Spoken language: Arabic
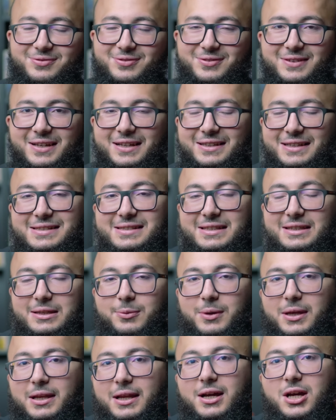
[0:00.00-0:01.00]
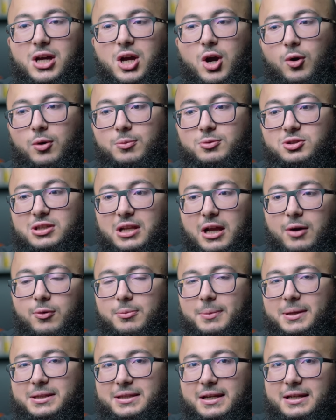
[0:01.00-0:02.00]
كانت قصه طويله والمشكله اول
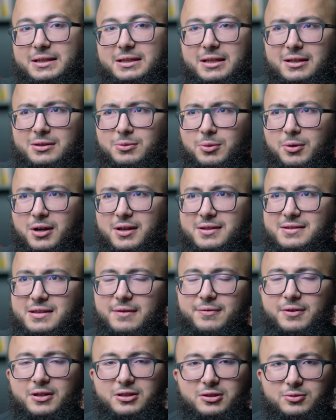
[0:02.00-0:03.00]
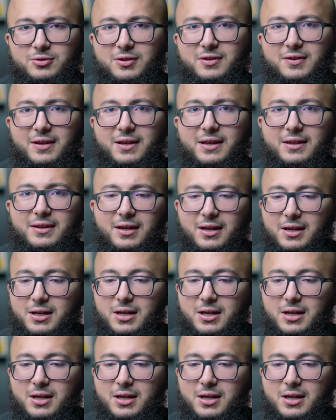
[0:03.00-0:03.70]
ما تركتها اتوقع سافرت او شيء زي كذا